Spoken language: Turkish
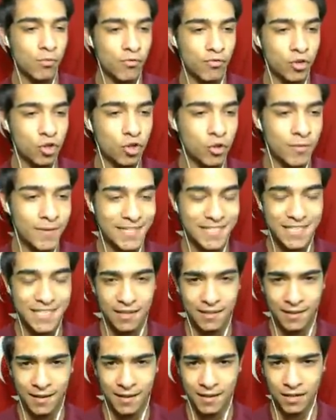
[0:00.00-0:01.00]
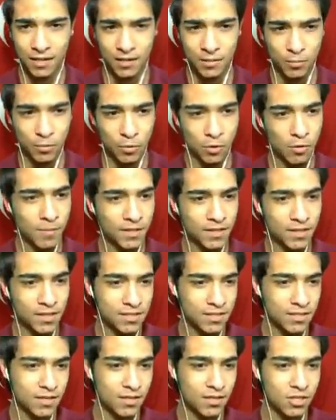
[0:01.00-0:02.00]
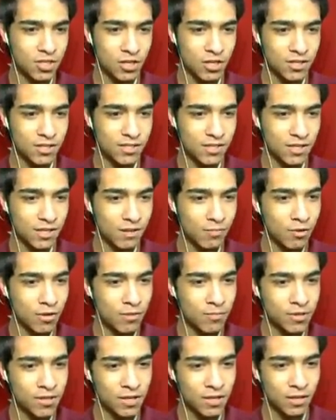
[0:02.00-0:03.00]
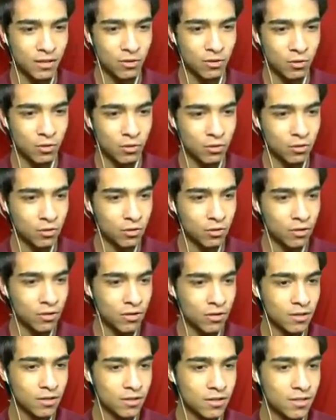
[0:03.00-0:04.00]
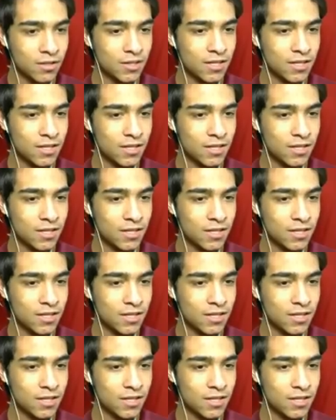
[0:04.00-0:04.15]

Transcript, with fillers: bu videoma sen like atıp yorum atarsan inşallah sen de böyle bir Deagle'ın olur. Ki